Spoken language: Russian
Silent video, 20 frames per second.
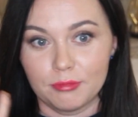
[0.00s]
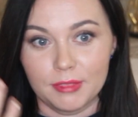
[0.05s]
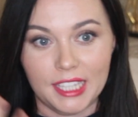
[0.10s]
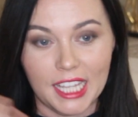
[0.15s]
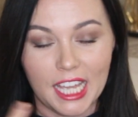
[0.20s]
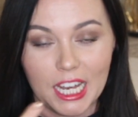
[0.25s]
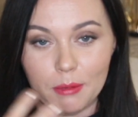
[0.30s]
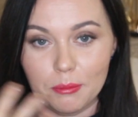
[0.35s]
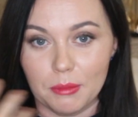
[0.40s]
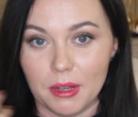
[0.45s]

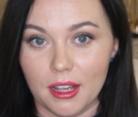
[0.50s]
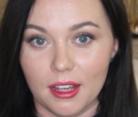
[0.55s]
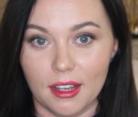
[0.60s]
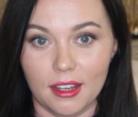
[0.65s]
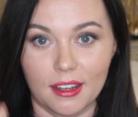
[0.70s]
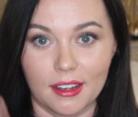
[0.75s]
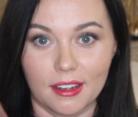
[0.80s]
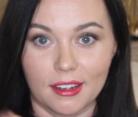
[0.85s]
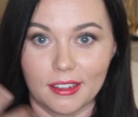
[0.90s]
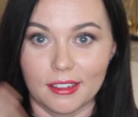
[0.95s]

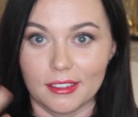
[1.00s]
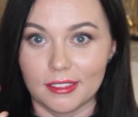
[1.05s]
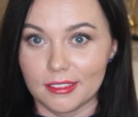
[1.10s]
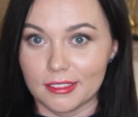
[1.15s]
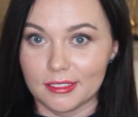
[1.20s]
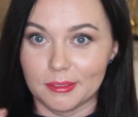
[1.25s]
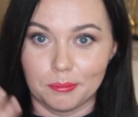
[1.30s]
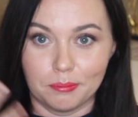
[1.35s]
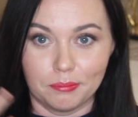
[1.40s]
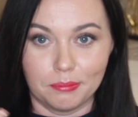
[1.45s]

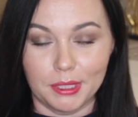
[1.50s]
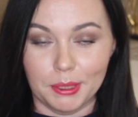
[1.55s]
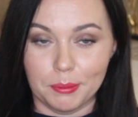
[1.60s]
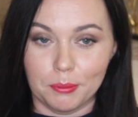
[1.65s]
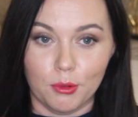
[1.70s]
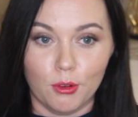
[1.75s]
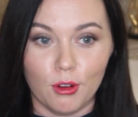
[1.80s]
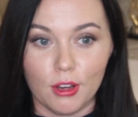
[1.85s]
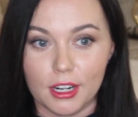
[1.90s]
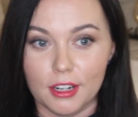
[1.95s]

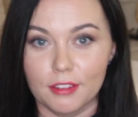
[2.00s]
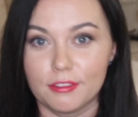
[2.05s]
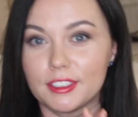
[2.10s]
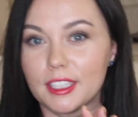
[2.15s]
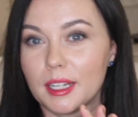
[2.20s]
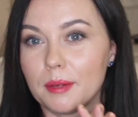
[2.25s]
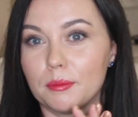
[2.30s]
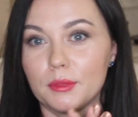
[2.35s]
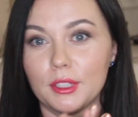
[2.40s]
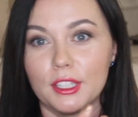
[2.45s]
термоприборов,
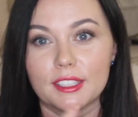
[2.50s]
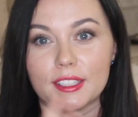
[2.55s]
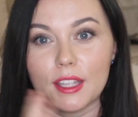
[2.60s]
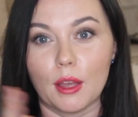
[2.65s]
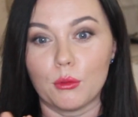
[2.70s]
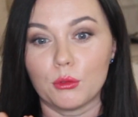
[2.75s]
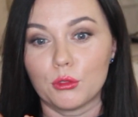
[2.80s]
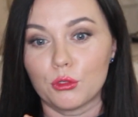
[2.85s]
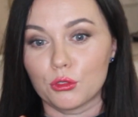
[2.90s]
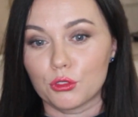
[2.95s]
там, не
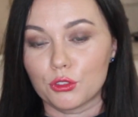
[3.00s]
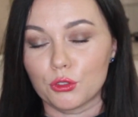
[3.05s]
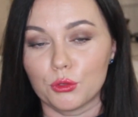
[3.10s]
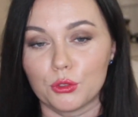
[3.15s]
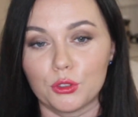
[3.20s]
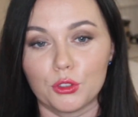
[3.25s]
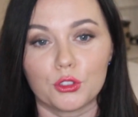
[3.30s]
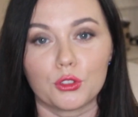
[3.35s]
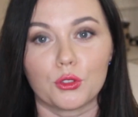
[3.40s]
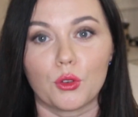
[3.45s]
знаю,
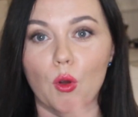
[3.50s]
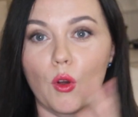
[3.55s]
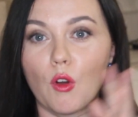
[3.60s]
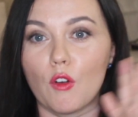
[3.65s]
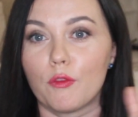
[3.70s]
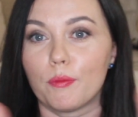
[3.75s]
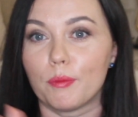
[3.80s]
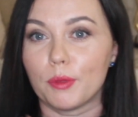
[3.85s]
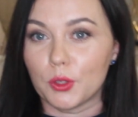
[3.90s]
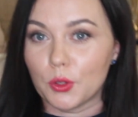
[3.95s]

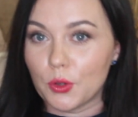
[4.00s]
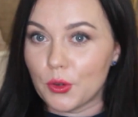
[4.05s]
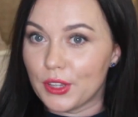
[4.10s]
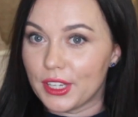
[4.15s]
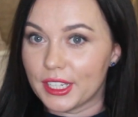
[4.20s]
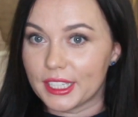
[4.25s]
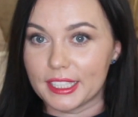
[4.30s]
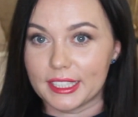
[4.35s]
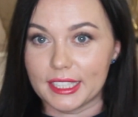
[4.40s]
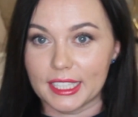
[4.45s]
утюжков,
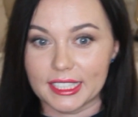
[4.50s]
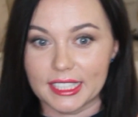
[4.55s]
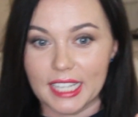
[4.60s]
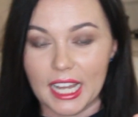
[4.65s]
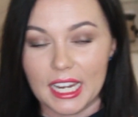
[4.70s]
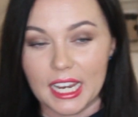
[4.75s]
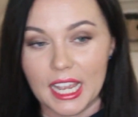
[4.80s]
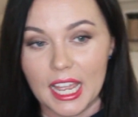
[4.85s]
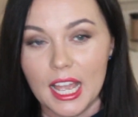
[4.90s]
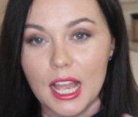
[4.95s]
плоек и так
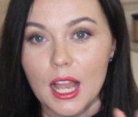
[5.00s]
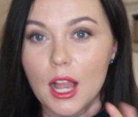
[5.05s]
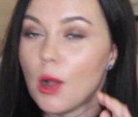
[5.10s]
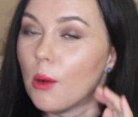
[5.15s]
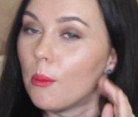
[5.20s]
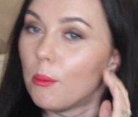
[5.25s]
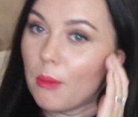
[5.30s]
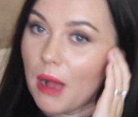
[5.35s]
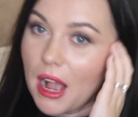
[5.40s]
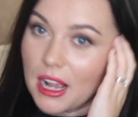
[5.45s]
далее.
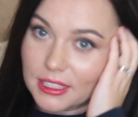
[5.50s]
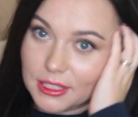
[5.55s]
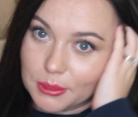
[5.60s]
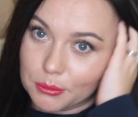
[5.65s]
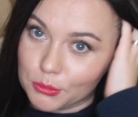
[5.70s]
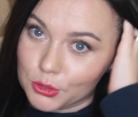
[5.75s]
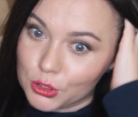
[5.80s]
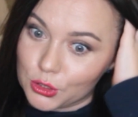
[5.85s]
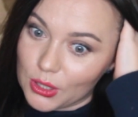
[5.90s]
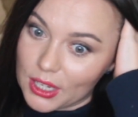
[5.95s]

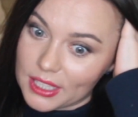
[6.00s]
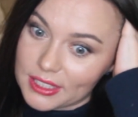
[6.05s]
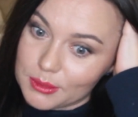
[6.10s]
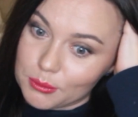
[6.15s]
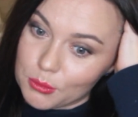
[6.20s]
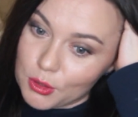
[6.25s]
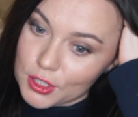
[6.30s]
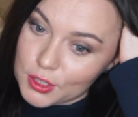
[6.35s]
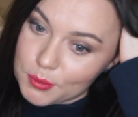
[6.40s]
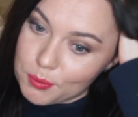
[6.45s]
Максимум, что я
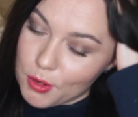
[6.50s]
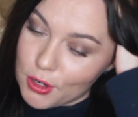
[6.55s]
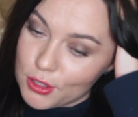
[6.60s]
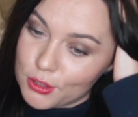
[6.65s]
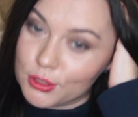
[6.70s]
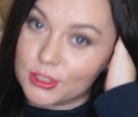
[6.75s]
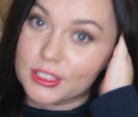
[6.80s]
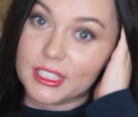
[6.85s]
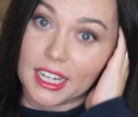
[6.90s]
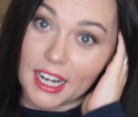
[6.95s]
зимой
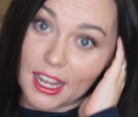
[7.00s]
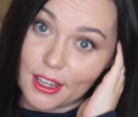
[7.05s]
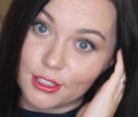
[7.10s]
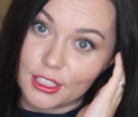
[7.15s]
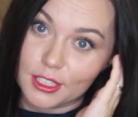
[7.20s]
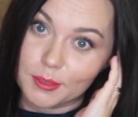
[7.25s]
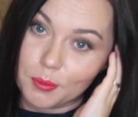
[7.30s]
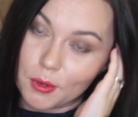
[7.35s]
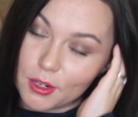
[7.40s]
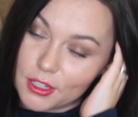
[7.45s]
использую,
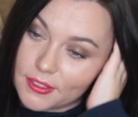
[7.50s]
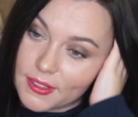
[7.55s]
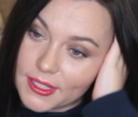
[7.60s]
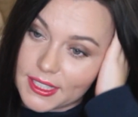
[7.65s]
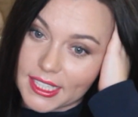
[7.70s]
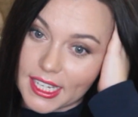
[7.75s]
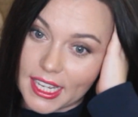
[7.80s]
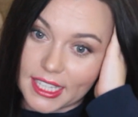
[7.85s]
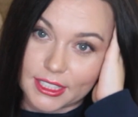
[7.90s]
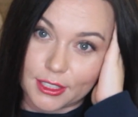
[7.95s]
стараюсь
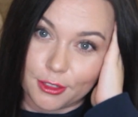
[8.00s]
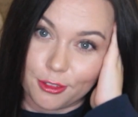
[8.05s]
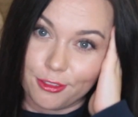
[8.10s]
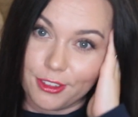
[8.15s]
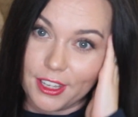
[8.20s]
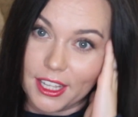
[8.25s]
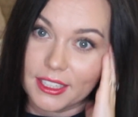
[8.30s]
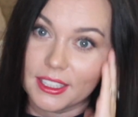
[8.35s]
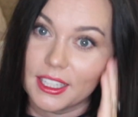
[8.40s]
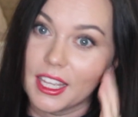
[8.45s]
использовать, это
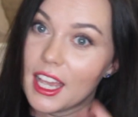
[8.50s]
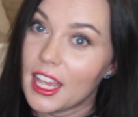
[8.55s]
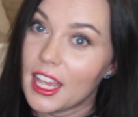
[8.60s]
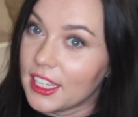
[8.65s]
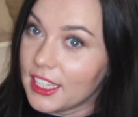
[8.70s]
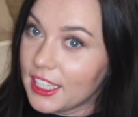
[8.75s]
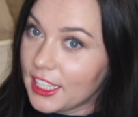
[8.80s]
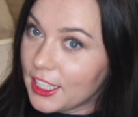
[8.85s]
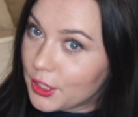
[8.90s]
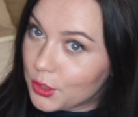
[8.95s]
фен,
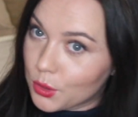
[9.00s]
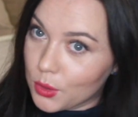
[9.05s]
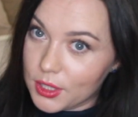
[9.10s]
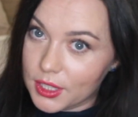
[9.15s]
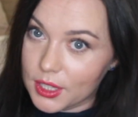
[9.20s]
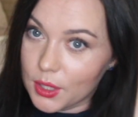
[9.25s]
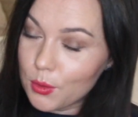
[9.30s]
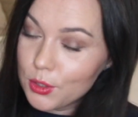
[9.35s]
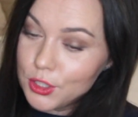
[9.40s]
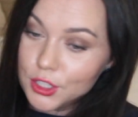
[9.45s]
и то
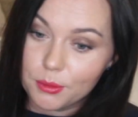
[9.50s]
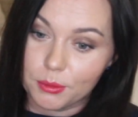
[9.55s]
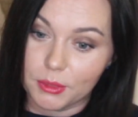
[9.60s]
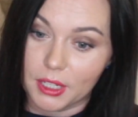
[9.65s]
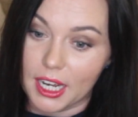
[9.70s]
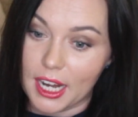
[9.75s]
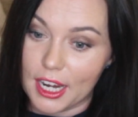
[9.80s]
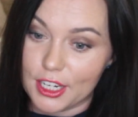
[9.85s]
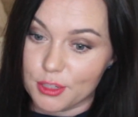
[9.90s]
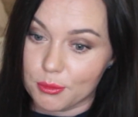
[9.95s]
не на очень
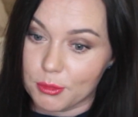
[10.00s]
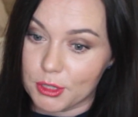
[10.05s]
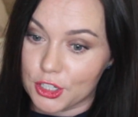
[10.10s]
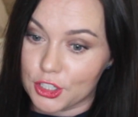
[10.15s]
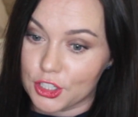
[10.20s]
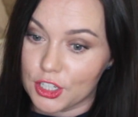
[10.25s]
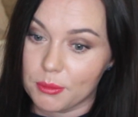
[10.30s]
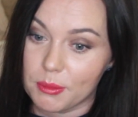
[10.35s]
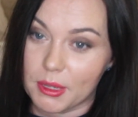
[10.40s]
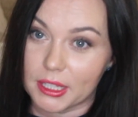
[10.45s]
горячем
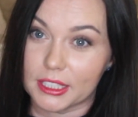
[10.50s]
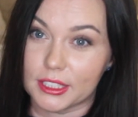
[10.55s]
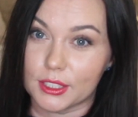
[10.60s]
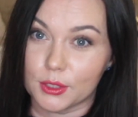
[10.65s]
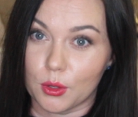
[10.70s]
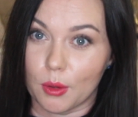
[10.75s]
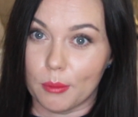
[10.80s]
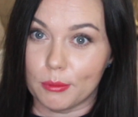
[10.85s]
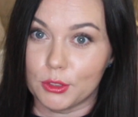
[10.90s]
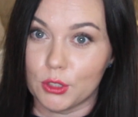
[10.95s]
режиме, а на
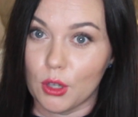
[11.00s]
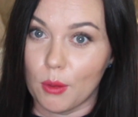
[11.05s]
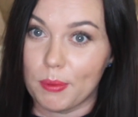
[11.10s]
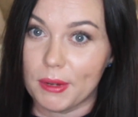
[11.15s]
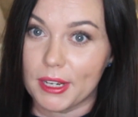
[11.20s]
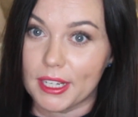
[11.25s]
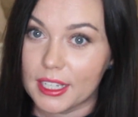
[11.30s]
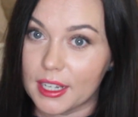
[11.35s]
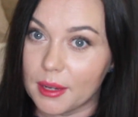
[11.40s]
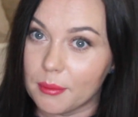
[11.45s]
таком
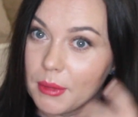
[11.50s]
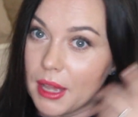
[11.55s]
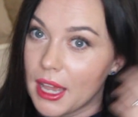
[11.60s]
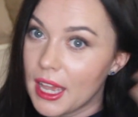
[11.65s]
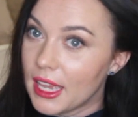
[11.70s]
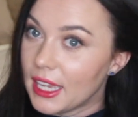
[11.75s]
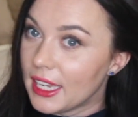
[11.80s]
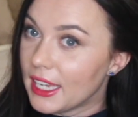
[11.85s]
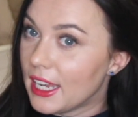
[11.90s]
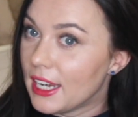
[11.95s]
тепленьком
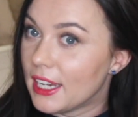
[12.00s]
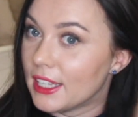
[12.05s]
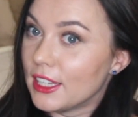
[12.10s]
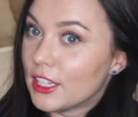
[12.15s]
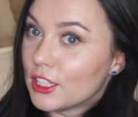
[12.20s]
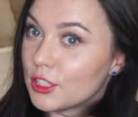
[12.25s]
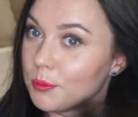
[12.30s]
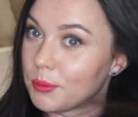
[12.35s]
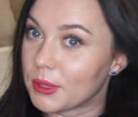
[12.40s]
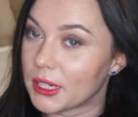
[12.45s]
или
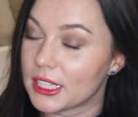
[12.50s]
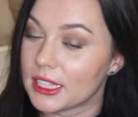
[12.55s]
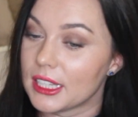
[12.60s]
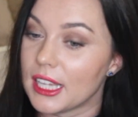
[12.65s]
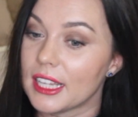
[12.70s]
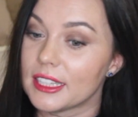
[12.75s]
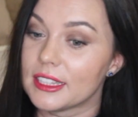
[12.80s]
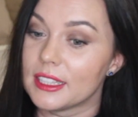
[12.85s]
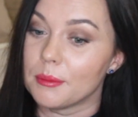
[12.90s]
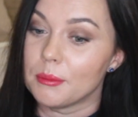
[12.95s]
даже
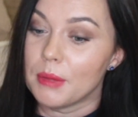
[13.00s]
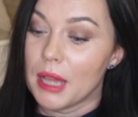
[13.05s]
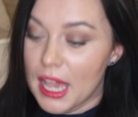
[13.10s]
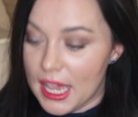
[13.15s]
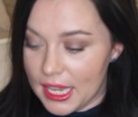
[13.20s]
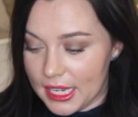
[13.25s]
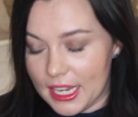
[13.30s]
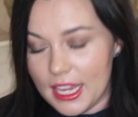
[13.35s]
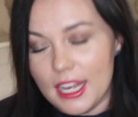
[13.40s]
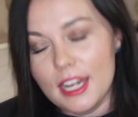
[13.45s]
прохладном,
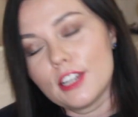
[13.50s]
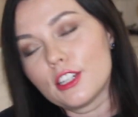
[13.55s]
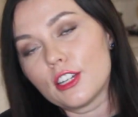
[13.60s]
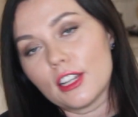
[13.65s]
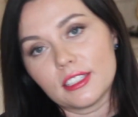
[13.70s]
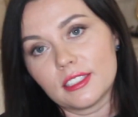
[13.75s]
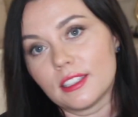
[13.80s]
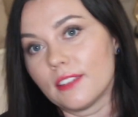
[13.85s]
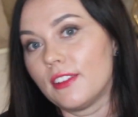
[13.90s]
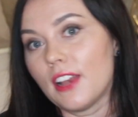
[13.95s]
или же
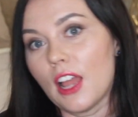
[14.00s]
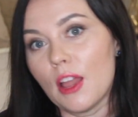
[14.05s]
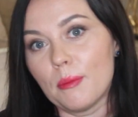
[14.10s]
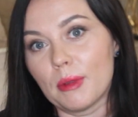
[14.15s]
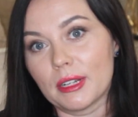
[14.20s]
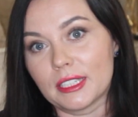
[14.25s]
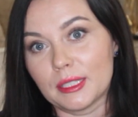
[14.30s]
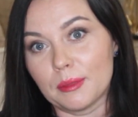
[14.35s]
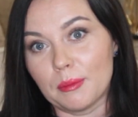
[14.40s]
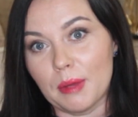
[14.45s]
оставляю
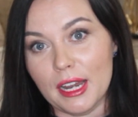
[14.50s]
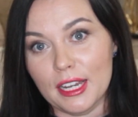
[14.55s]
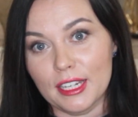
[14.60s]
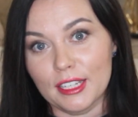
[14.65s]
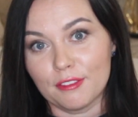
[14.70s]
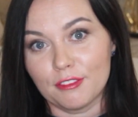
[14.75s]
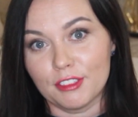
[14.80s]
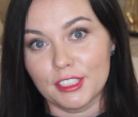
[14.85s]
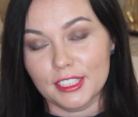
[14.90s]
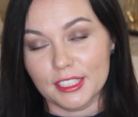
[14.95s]

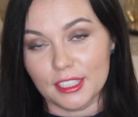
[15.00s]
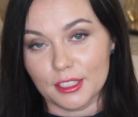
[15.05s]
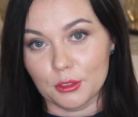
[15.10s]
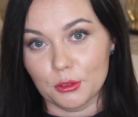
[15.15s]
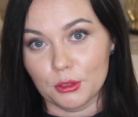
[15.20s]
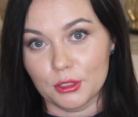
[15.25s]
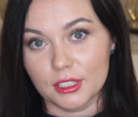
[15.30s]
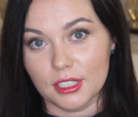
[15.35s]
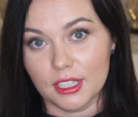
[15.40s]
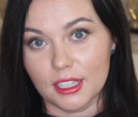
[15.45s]
максимально
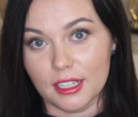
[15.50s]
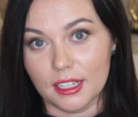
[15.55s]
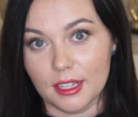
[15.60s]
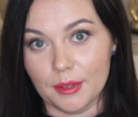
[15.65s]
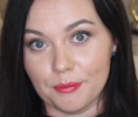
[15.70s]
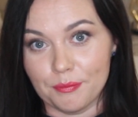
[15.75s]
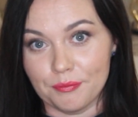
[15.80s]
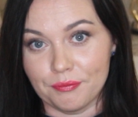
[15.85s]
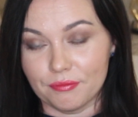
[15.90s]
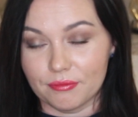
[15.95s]
высохнуть
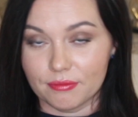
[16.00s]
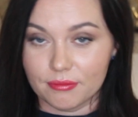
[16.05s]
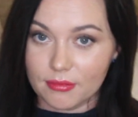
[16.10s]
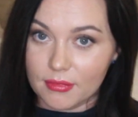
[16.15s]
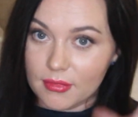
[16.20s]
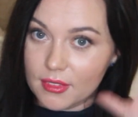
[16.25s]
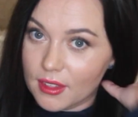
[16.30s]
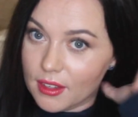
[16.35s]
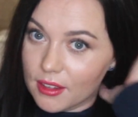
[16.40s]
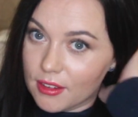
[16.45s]
эм,
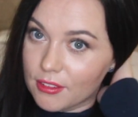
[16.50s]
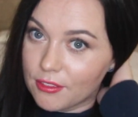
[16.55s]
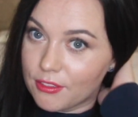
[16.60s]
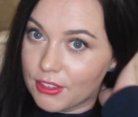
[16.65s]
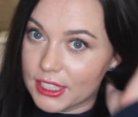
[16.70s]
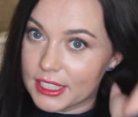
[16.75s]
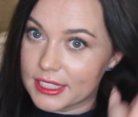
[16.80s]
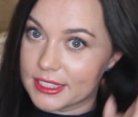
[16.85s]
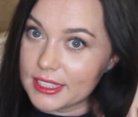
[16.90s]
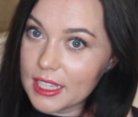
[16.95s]

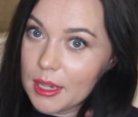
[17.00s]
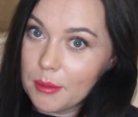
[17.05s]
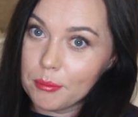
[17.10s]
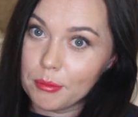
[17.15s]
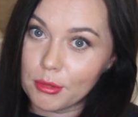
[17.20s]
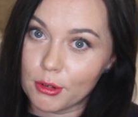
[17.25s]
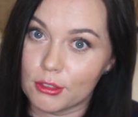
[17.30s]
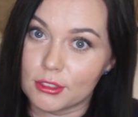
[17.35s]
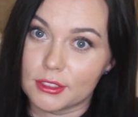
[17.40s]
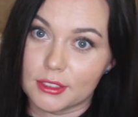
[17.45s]
волосам
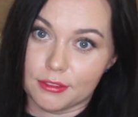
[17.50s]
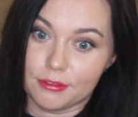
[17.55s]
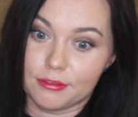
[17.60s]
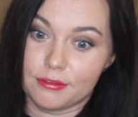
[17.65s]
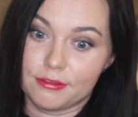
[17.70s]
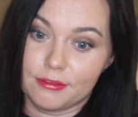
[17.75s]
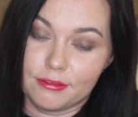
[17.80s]
просто в